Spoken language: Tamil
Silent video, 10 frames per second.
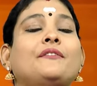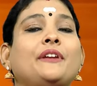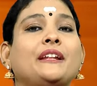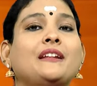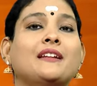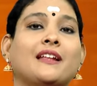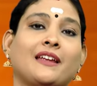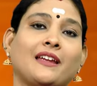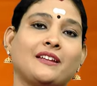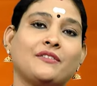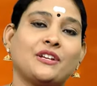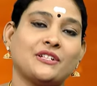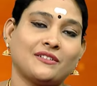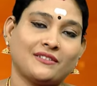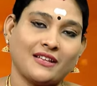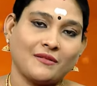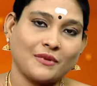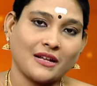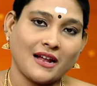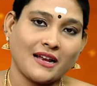வீட்டில் நிறைய இன்விடேஷன்
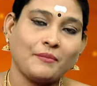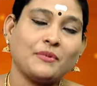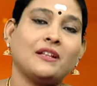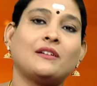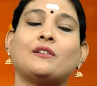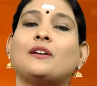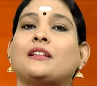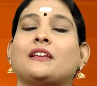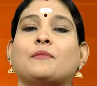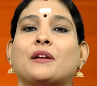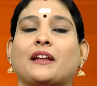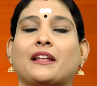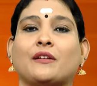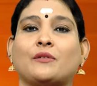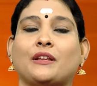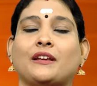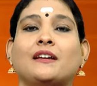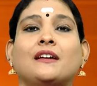திருமண அழைப்புதல்களும் அதிகமாக கிடைக்கக்கூடிய